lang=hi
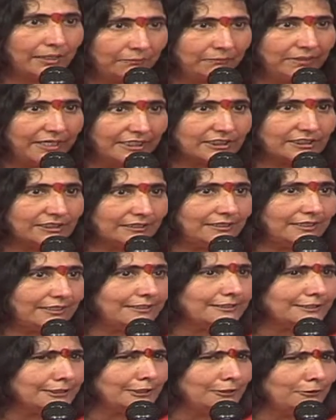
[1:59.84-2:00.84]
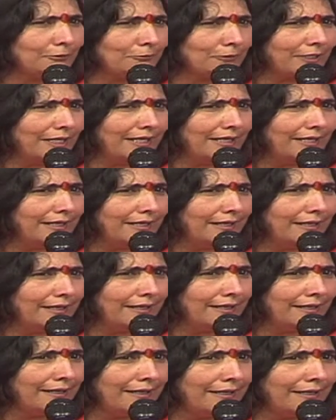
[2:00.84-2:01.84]
मेरा शरीर छीनोगे
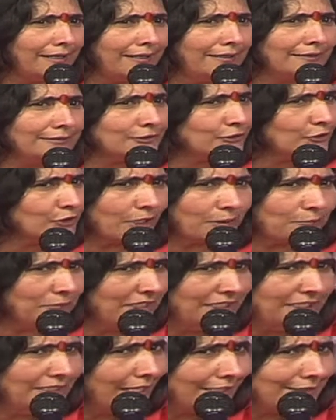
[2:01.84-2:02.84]
शर्म नहीं